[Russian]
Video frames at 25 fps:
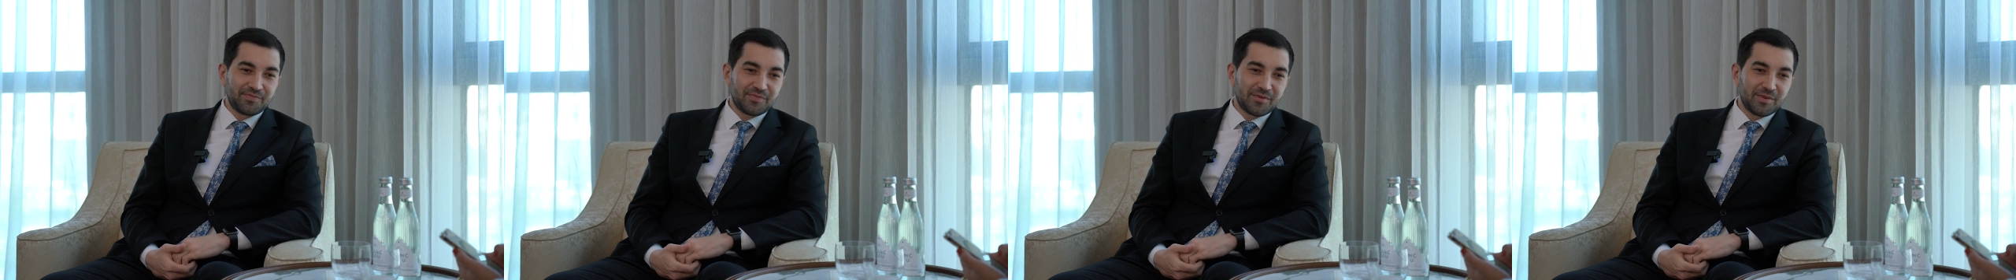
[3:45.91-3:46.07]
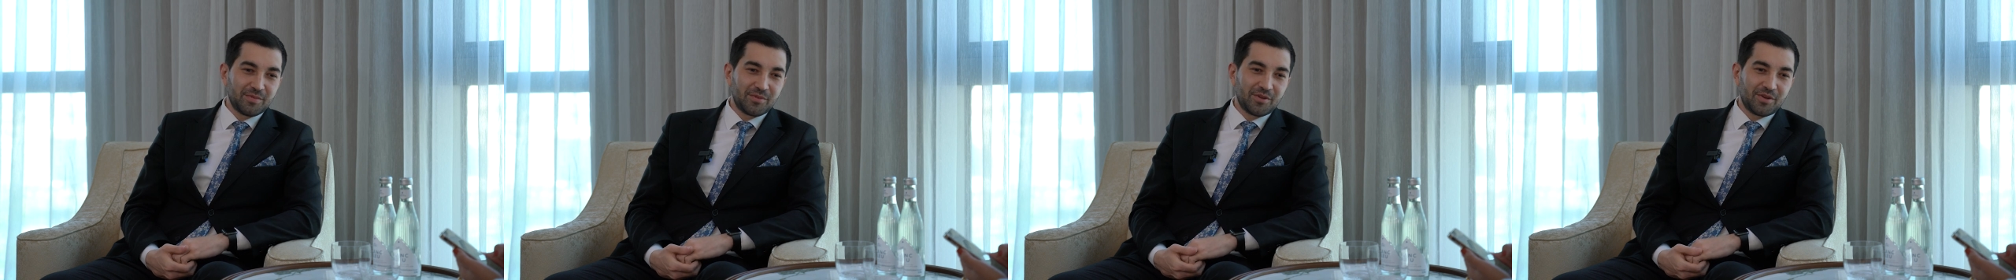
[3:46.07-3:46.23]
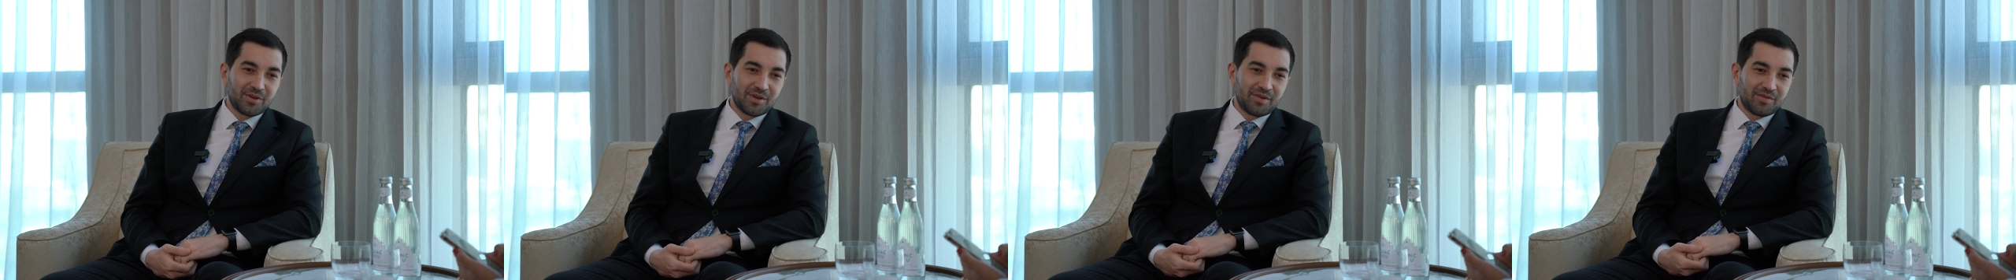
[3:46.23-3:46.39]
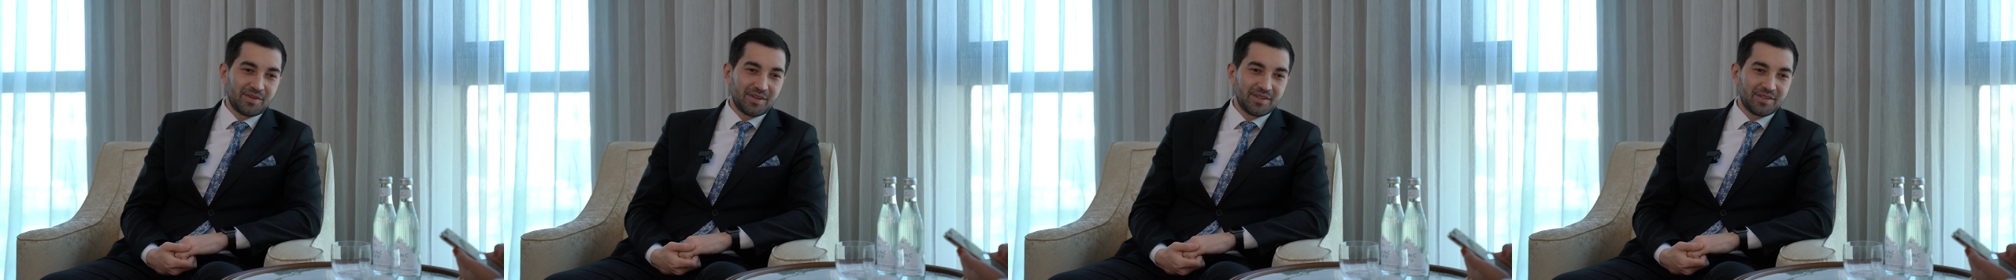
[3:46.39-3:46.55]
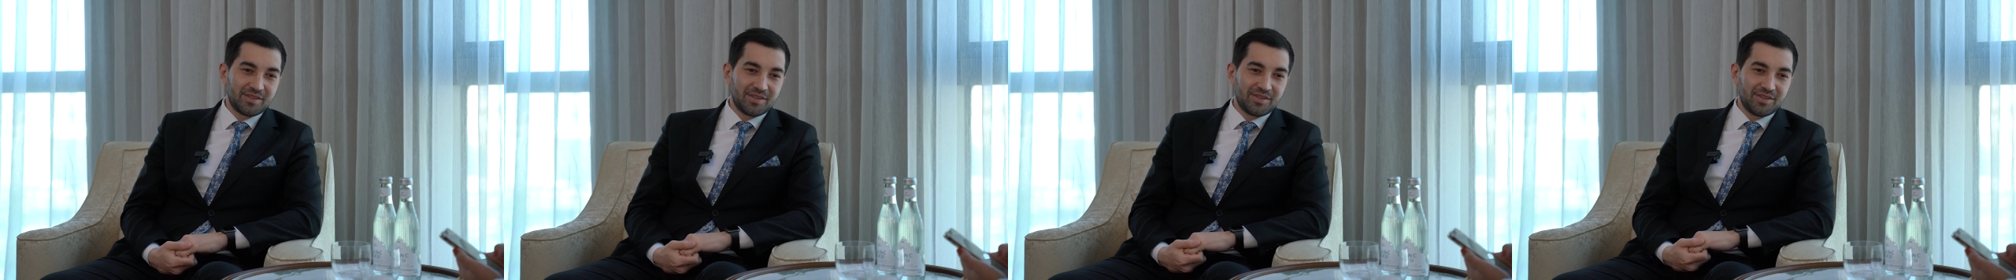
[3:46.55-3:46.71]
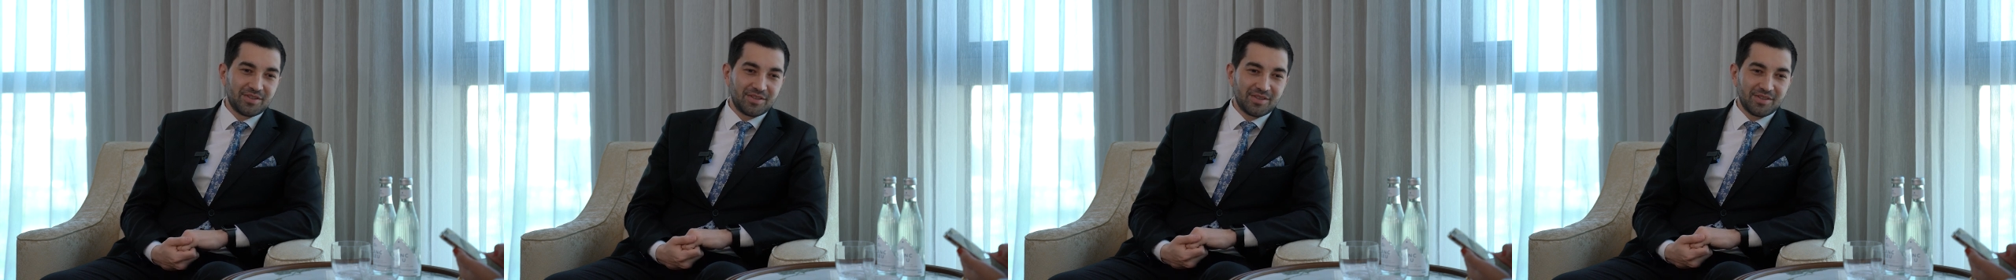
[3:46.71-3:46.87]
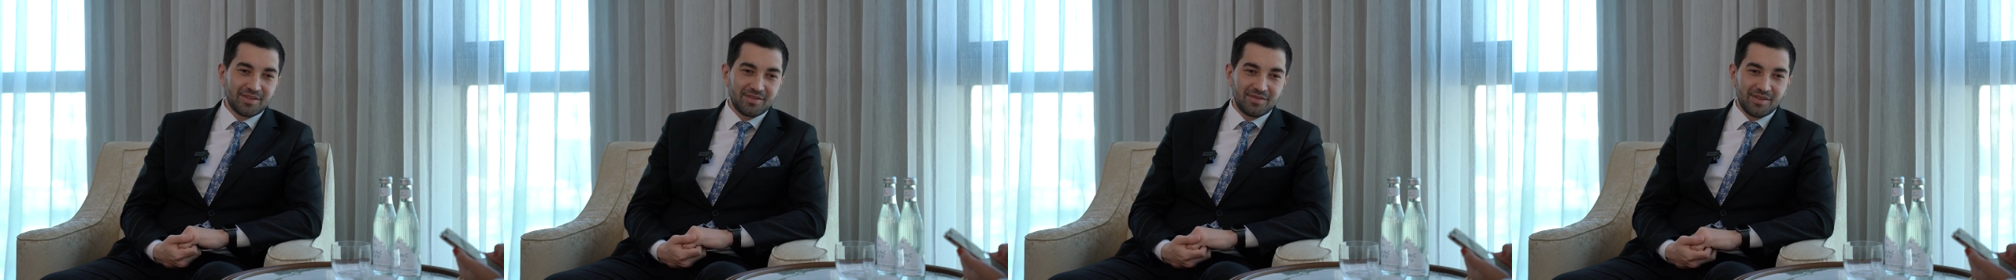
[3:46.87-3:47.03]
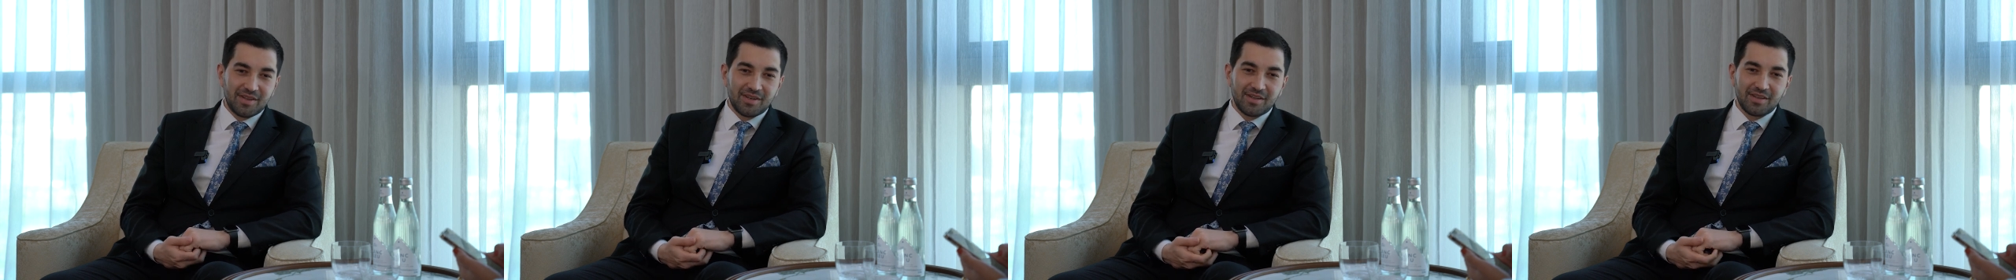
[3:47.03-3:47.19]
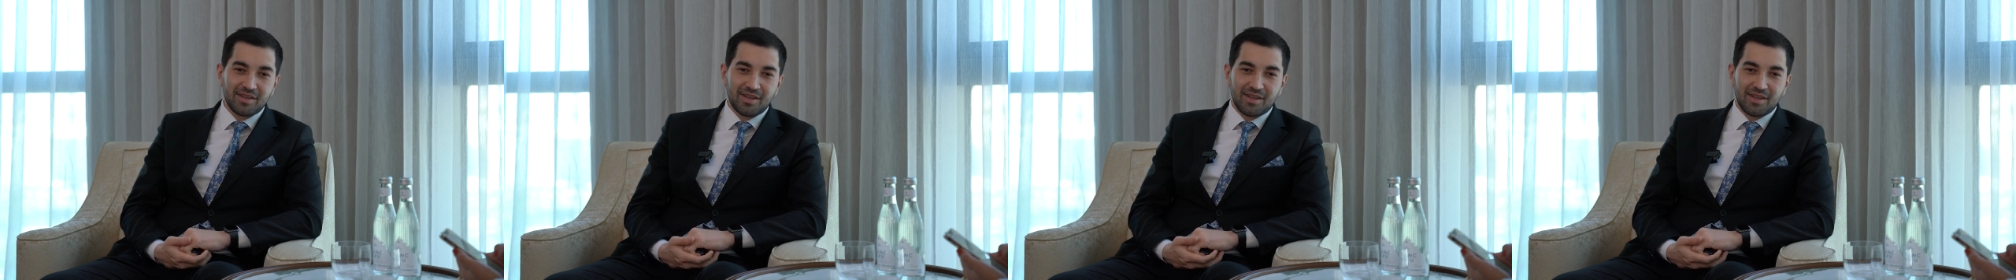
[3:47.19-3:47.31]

немного в гостиничной сфере,